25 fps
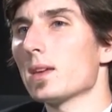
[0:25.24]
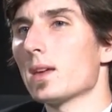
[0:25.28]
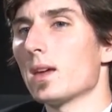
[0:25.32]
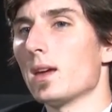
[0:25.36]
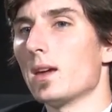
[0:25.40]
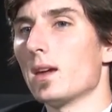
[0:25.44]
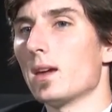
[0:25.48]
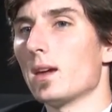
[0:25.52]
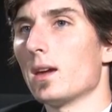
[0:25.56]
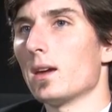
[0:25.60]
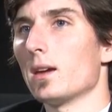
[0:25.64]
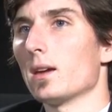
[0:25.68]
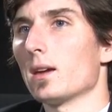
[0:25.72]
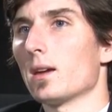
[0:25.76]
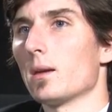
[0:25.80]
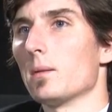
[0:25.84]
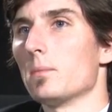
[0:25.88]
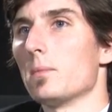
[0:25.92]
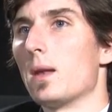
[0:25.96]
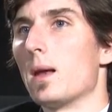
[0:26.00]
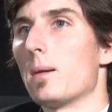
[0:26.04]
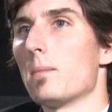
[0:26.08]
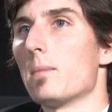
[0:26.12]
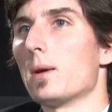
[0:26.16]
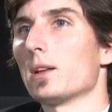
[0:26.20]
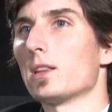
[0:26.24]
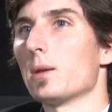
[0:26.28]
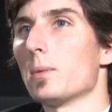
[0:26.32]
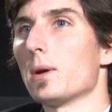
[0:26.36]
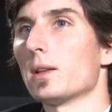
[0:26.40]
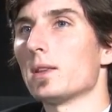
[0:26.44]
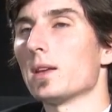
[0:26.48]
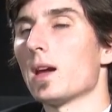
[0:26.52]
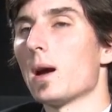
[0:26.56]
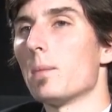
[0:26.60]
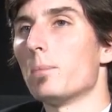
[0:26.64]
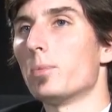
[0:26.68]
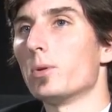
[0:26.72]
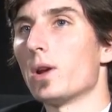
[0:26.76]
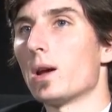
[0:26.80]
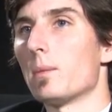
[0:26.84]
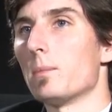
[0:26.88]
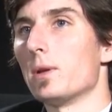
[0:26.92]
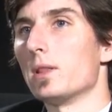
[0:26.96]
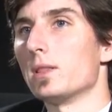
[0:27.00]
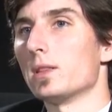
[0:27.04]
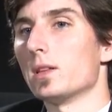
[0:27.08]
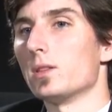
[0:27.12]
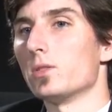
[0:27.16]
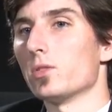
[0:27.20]
que, la matemática
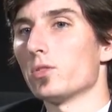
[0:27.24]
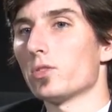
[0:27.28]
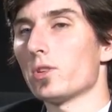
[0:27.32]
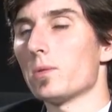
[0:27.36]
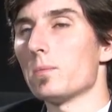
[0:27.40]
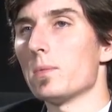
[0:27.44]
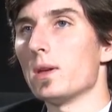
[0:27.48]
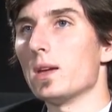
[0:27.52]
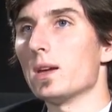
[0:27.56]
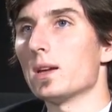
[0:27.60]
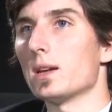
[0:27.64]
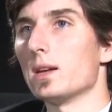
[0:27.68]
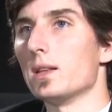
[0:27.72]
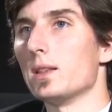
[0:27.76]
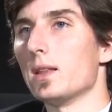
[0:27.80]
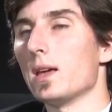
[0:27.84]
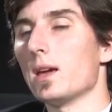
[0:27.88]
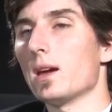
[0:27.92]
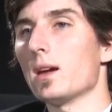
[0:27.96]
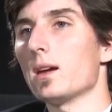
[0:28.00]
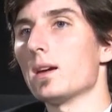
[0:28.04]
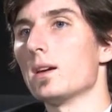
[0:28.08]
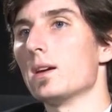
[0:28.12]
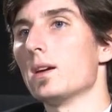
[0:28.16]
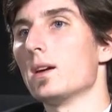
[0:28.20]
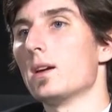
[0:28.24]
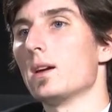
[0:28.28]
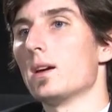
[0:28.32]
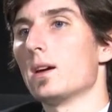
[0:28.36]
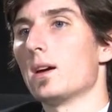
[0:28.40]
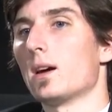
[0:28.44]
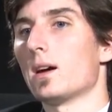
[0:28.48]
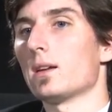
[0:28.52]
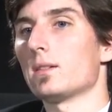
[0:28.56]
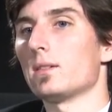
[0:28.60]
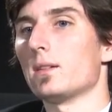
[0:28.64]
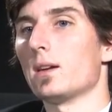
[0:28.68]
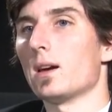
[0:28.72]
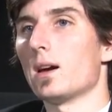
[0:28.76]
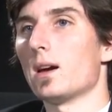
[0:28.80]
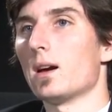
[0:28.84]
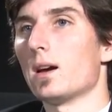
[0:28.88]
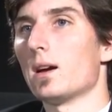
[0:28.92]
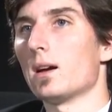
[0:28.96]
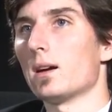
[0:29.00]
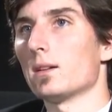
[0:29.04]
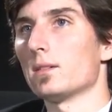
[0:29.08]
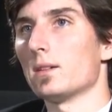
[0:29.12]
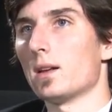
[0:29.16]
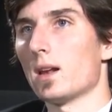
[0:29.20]
puramente, entonces me incliné
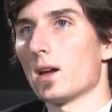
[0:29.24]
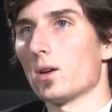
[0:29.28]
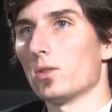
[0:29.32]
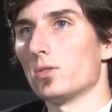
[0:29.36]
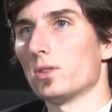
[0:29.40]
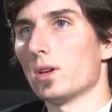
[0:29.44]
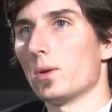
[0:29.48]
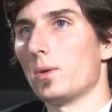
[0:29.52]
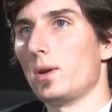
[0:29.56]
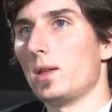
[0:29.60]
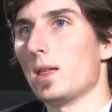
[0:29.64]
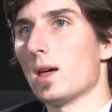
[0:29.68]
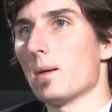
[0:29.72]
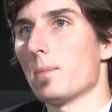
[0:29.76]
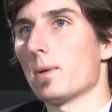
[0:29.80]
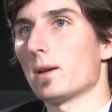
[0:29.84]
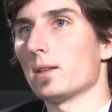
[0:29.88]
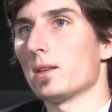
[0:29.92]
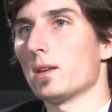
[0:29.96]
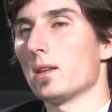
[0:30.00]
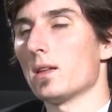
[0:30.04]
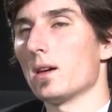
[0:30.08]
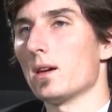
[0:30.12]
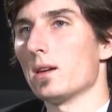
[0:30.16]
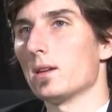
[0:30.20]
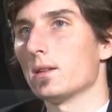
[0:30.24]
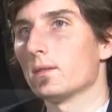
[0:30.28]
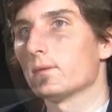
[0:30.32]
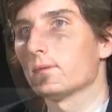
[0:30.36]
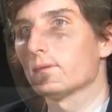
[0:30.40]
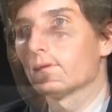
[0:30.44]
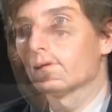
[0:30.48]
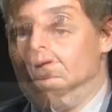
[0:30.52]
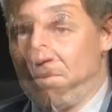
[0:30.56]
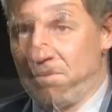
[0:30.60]
hacia la contabilidad a partir de ahí.